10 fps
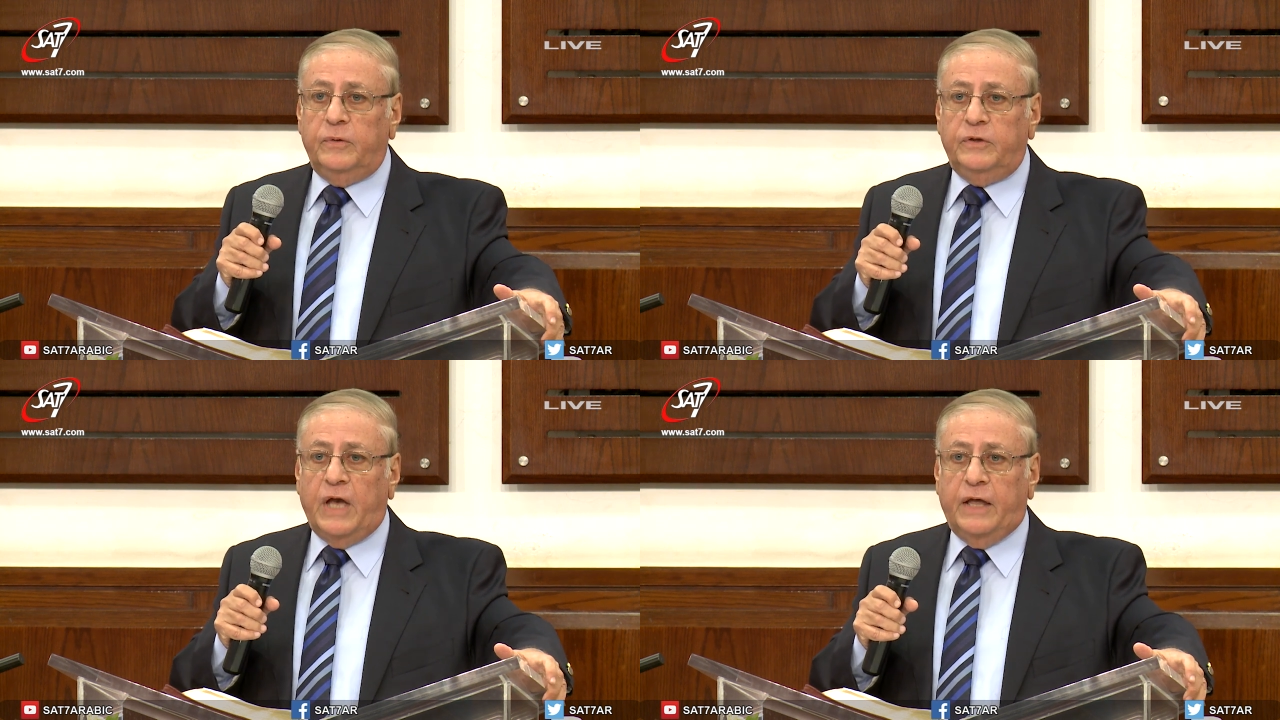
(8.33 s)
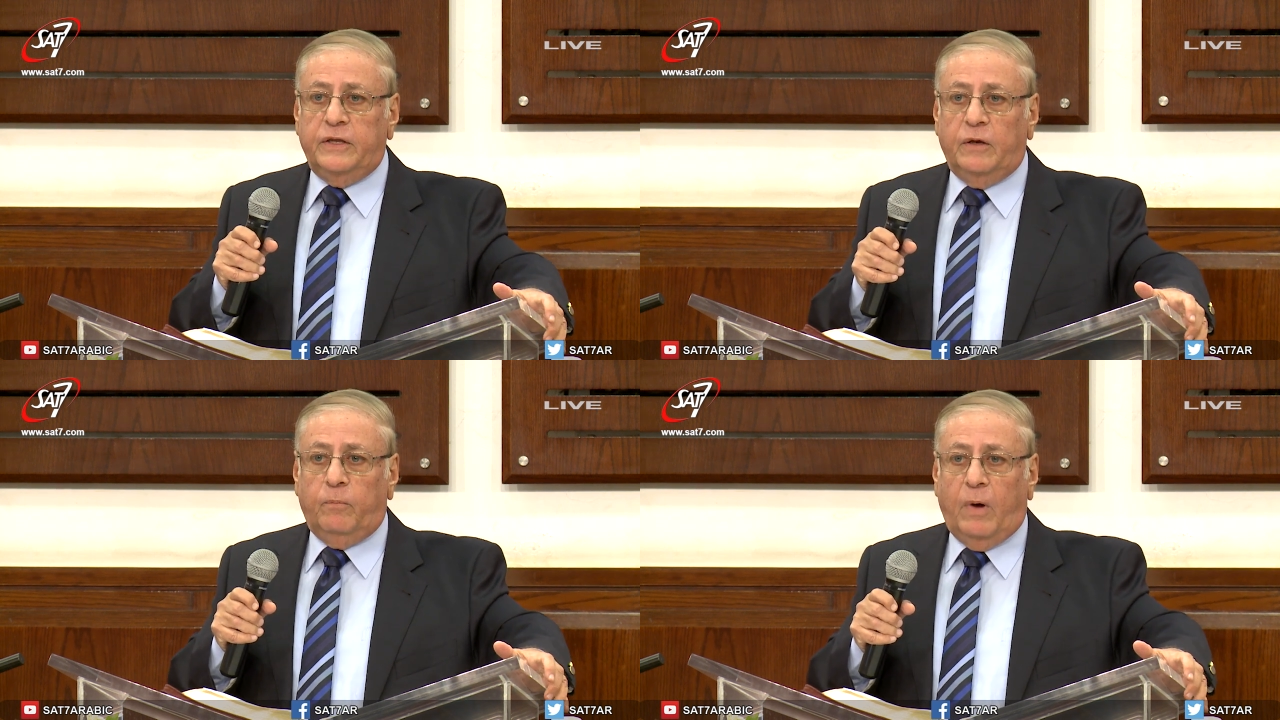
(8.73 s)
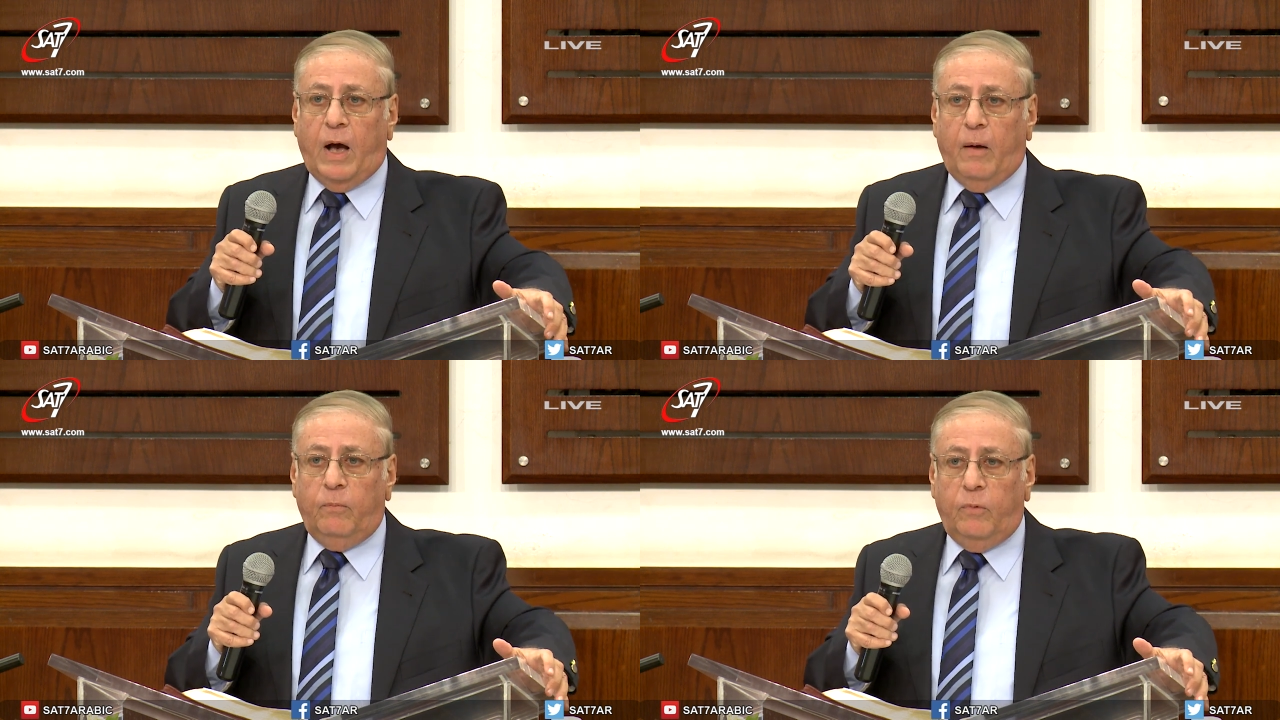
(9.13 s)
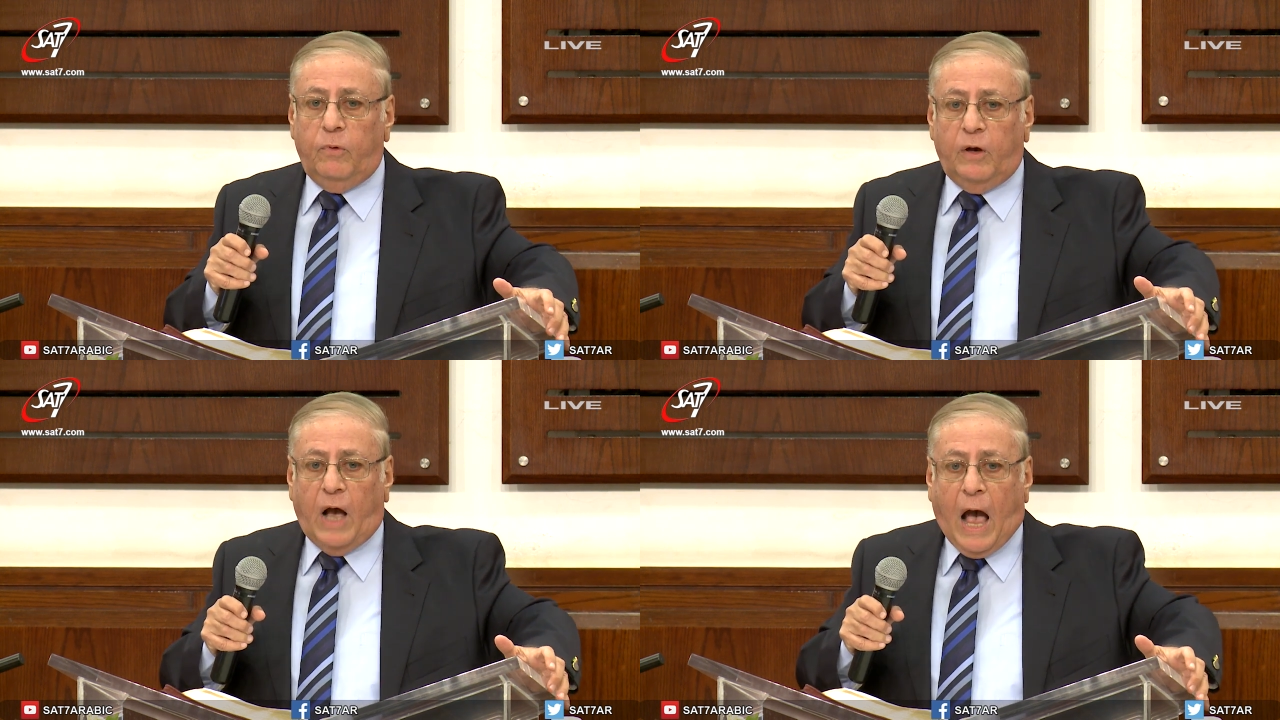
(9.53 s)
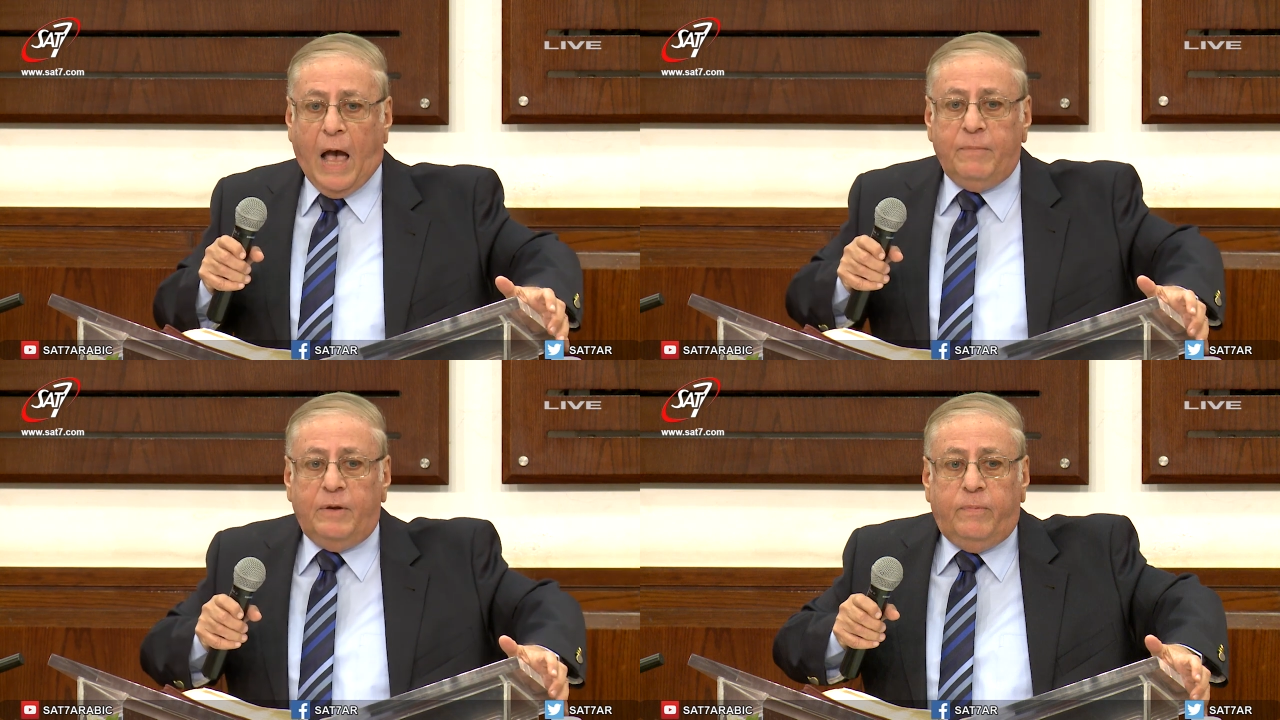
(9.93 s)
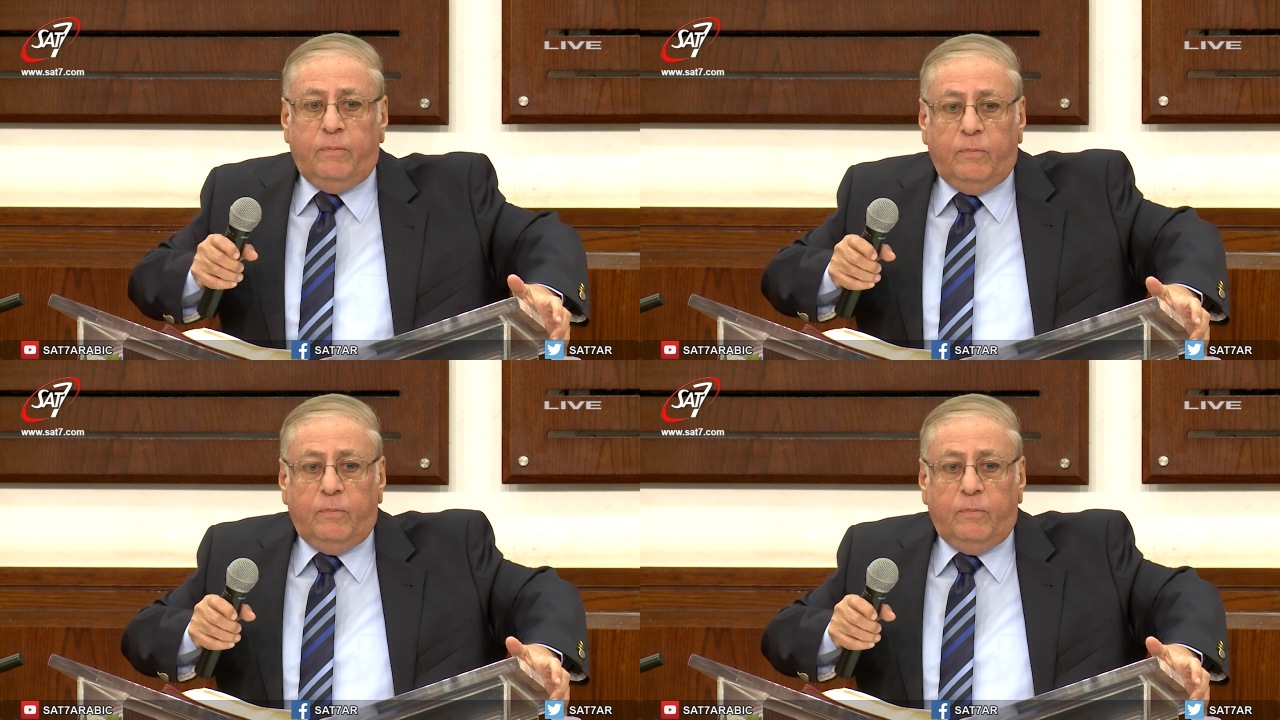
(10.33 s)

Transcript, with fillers: يعني عامل